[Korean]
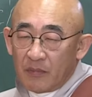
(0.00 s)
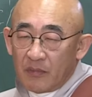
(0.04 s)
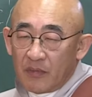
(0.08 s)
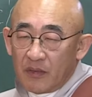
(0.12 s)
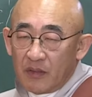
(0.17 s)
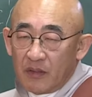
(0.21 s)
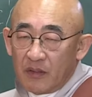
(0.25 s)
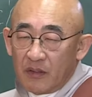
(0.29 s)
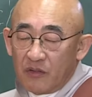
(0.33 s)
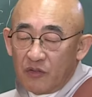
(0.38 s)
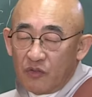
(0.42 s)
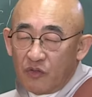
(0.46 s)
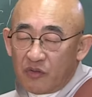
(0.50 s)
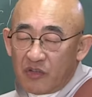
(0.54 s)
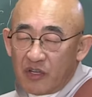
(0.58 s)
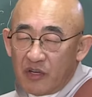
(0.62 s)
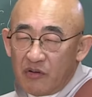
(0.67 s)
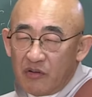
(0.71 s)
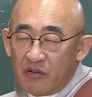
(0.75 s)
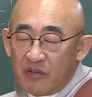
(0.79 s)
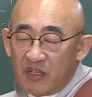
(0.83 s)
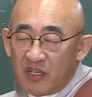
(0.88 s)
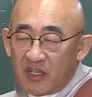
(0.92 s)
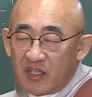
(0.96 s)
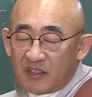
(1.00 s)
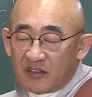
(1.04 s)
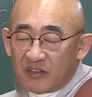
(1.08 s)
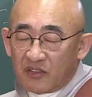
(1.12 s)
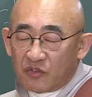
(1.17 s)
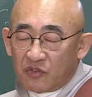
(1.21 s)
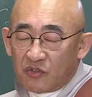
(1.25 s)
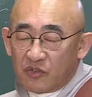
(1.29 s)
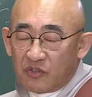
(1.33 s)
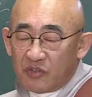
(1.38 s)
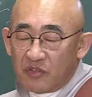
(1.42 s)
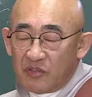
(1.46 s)
음, 노계원에 가서
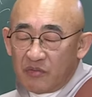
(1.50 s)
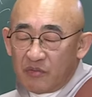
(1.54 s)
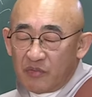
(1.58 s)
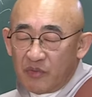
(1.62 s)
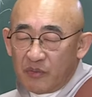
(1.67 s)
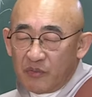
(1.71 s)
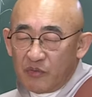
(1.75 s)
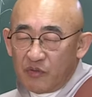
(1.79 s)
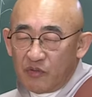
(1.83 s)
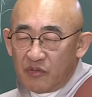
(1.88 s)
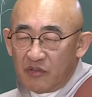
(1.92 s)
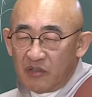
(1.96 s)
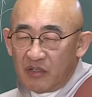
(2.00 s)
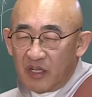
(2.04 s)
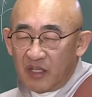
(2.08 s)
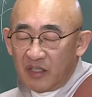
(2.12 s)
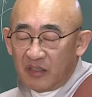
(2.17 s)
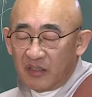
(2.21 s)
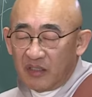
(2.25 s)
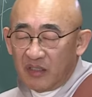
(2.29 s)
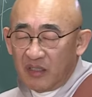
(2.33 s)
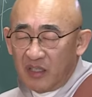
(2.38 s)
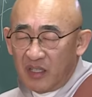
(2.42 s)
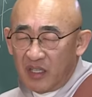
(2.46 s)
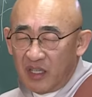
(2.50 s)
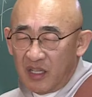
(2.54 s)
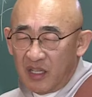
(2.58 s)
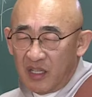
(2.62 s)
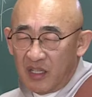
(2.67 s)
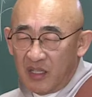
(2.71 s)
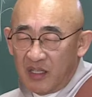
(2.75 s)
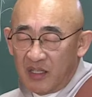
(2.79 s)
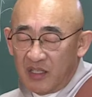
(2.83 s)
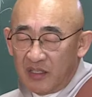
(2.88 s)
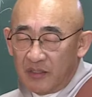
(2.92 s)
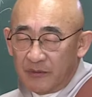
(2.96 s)
초전법륜을 하는데 에,
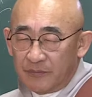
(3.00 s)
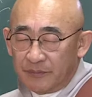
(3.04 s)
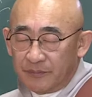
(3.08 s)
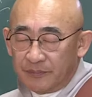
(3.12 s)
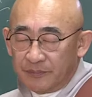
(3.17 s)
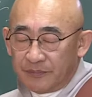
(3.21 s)
예,